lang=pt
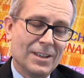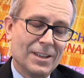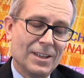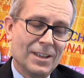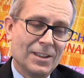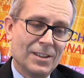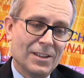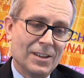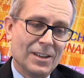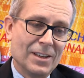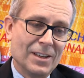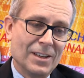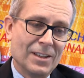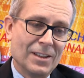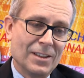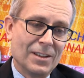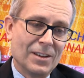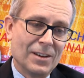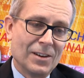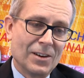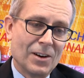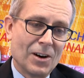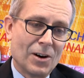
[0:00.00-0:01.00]
Esses
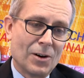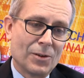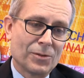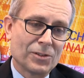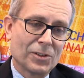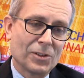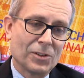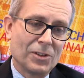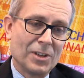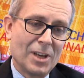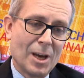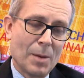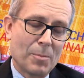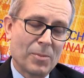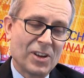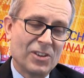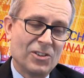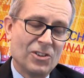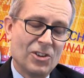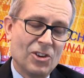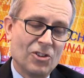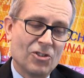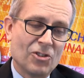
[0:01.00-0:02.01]
fundos estavam muito
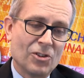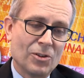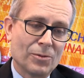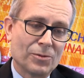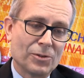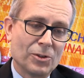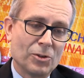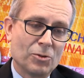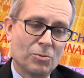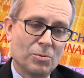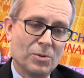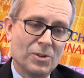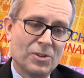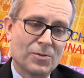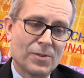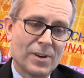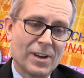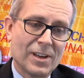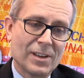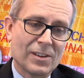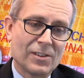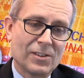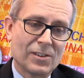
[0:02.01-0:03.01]
expostos a ativos
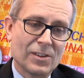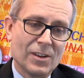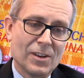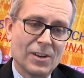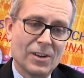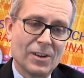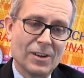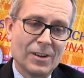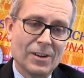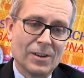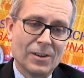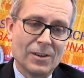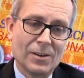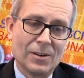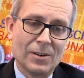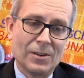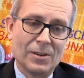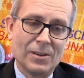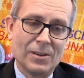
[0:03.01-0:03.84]
estrangeiros.